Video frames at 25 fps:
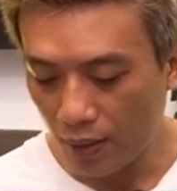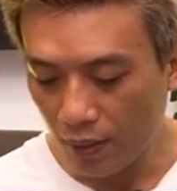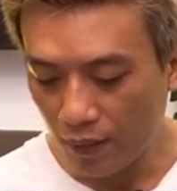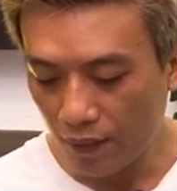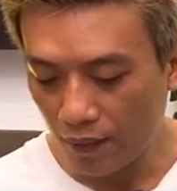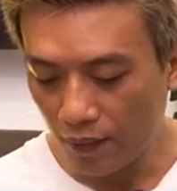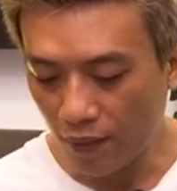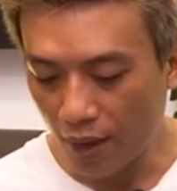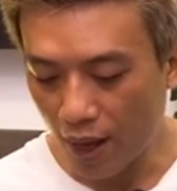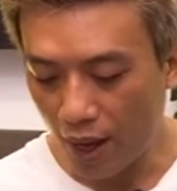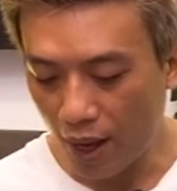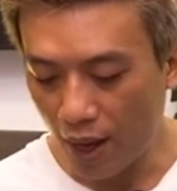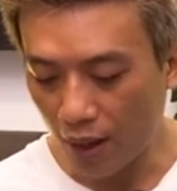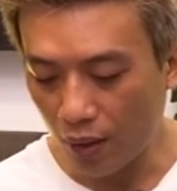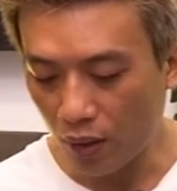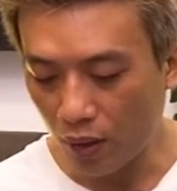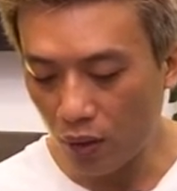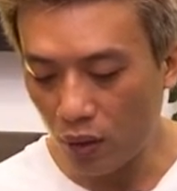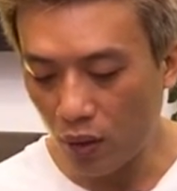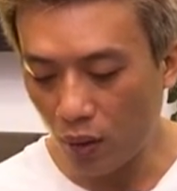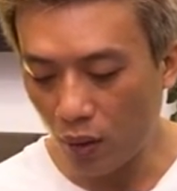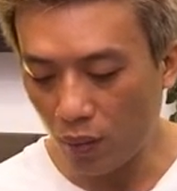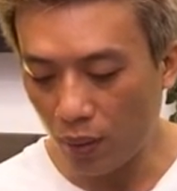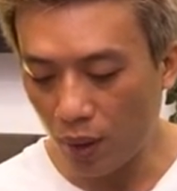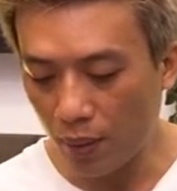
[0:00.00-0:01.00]
Và nói
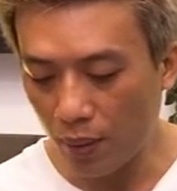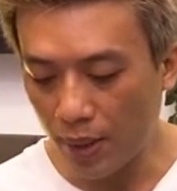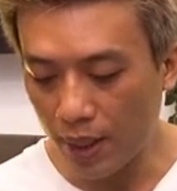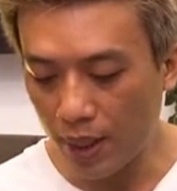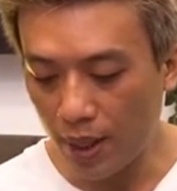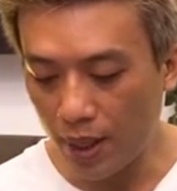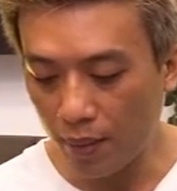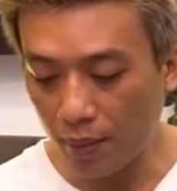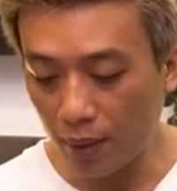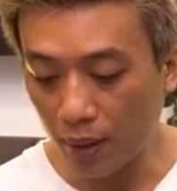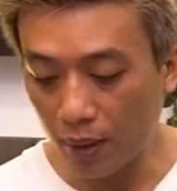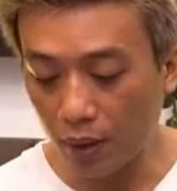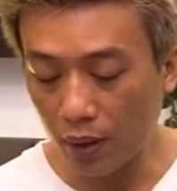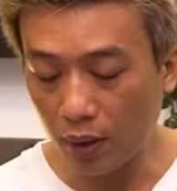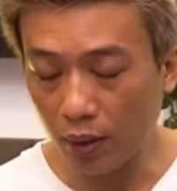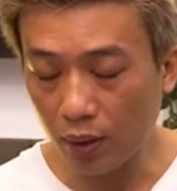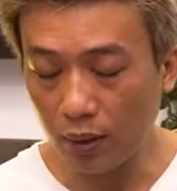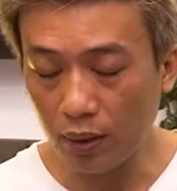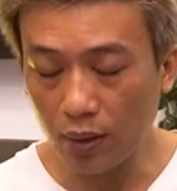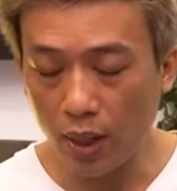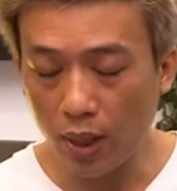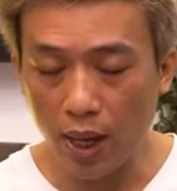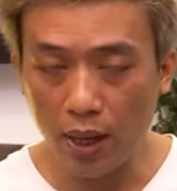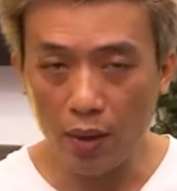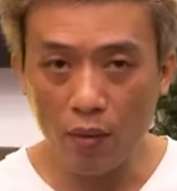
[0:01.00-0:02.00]
chung là bây giờ mình có
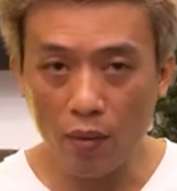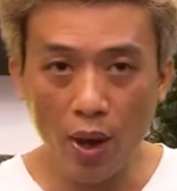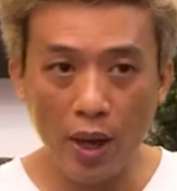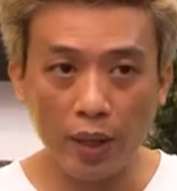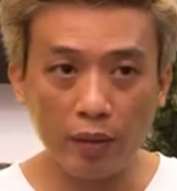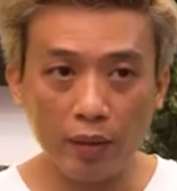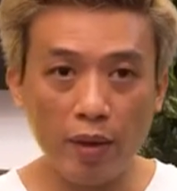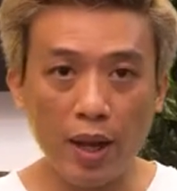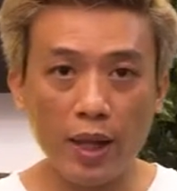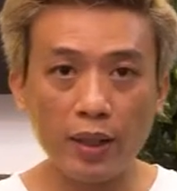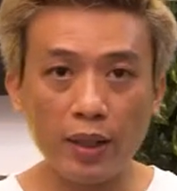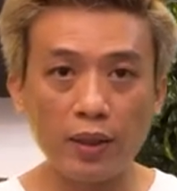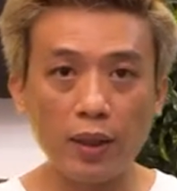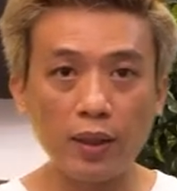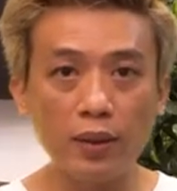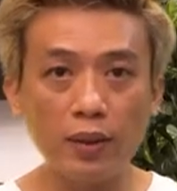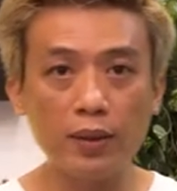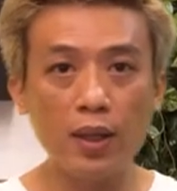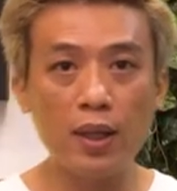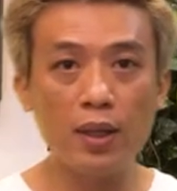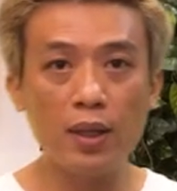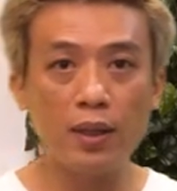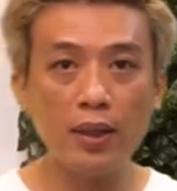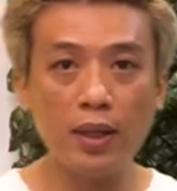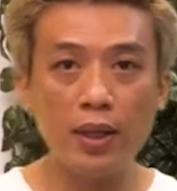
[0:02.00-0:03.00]
thể hoàn toàn tự
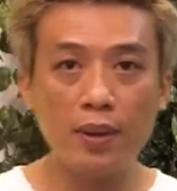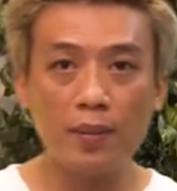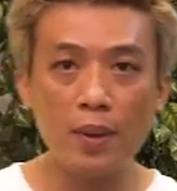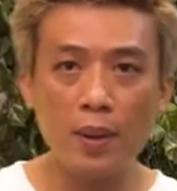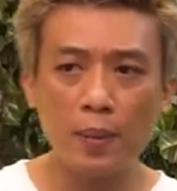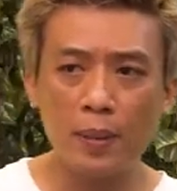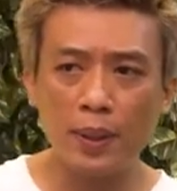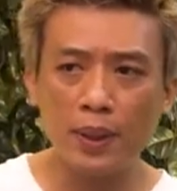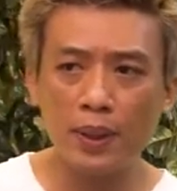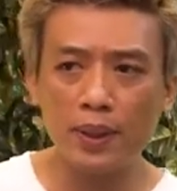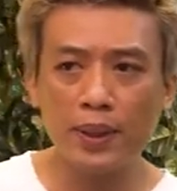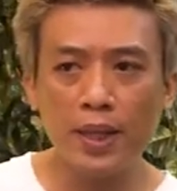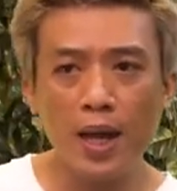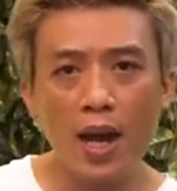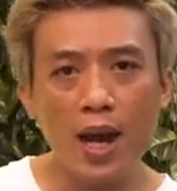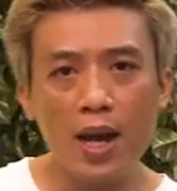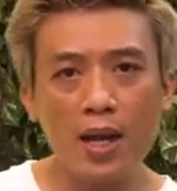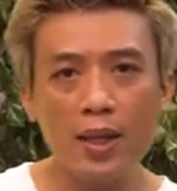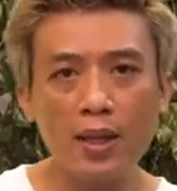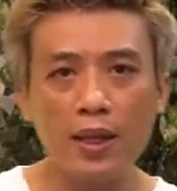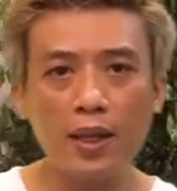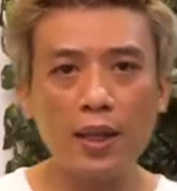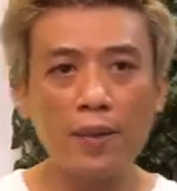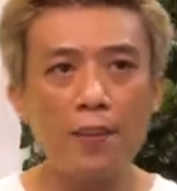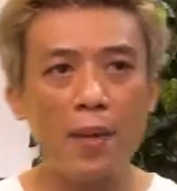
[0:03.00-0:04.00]
tin khi mà mình chơi
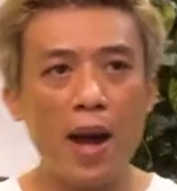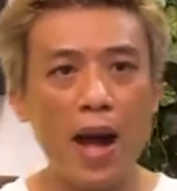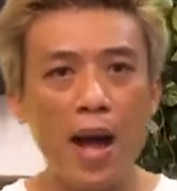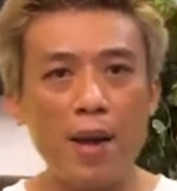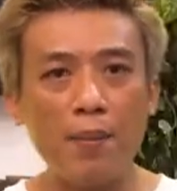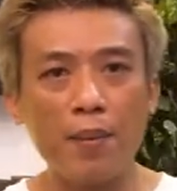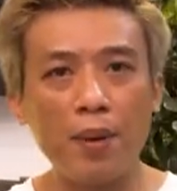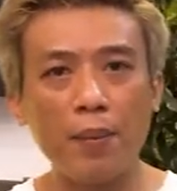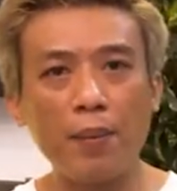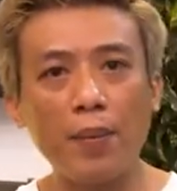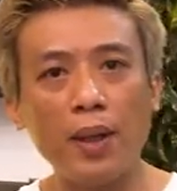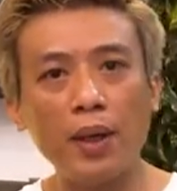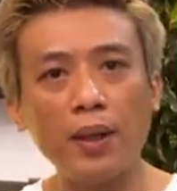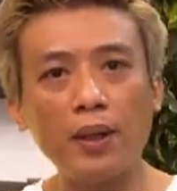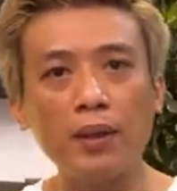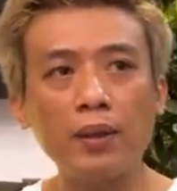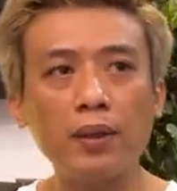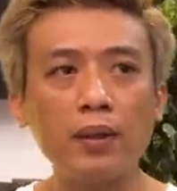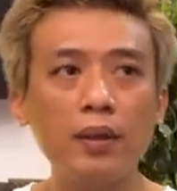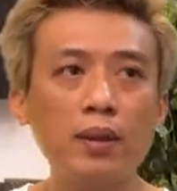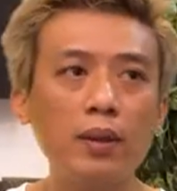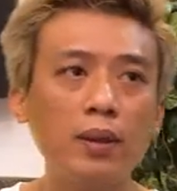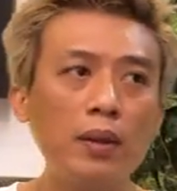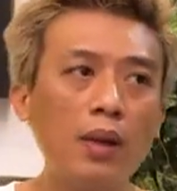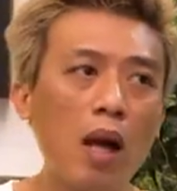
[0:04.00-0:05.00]
những cái bài mà mình
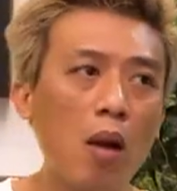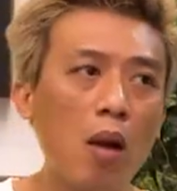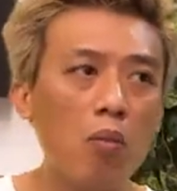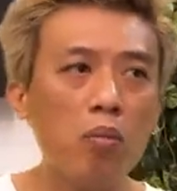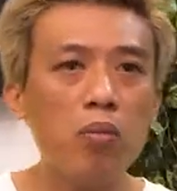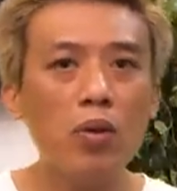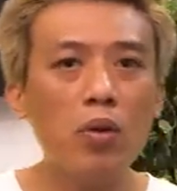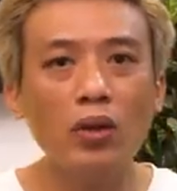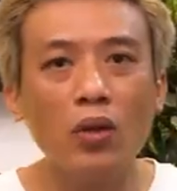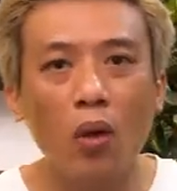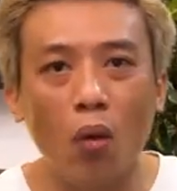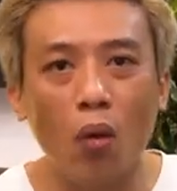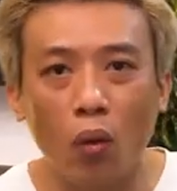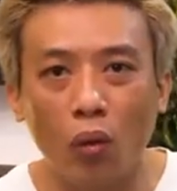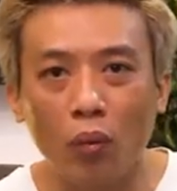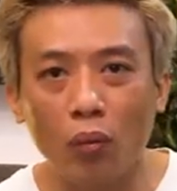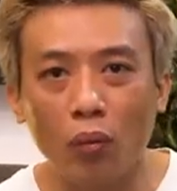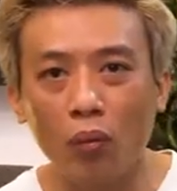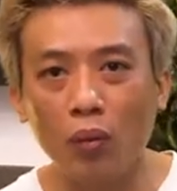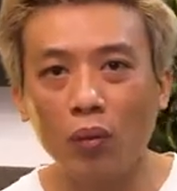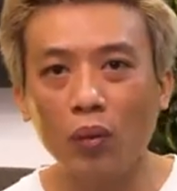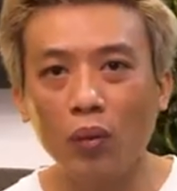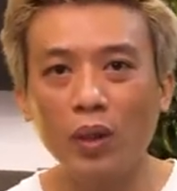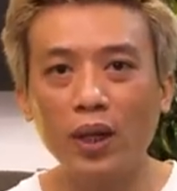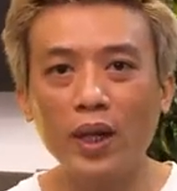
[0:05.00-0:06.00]
không có thuộc
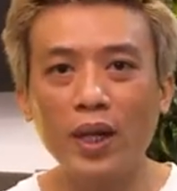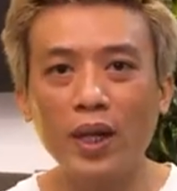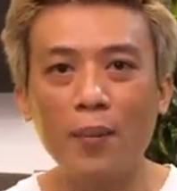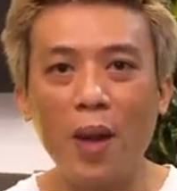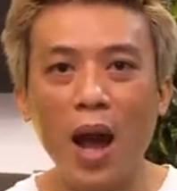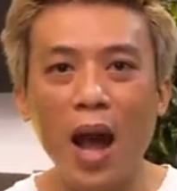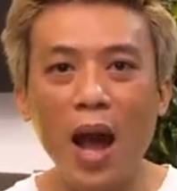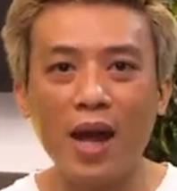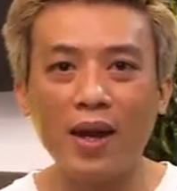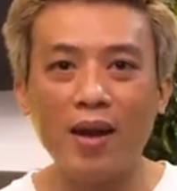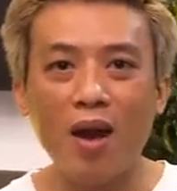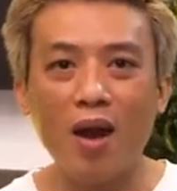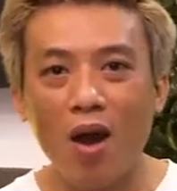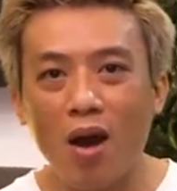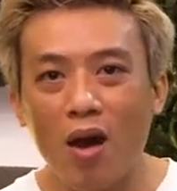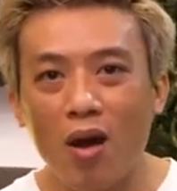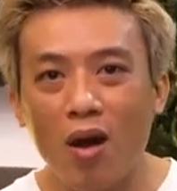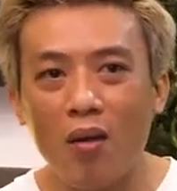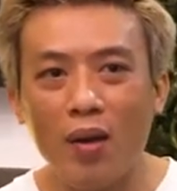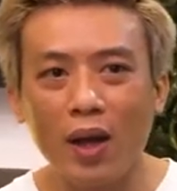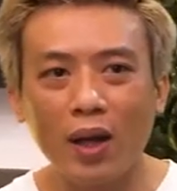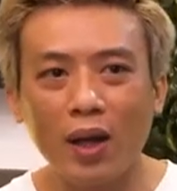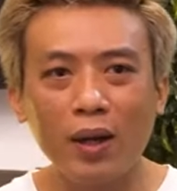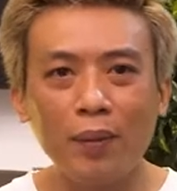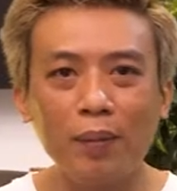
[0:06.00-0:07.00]
cái bài đó,
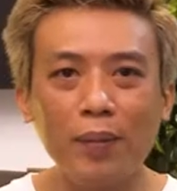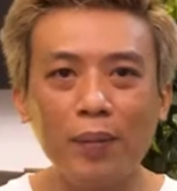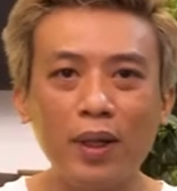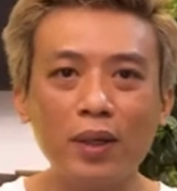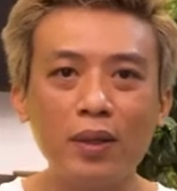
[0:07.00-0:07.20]
hoặc là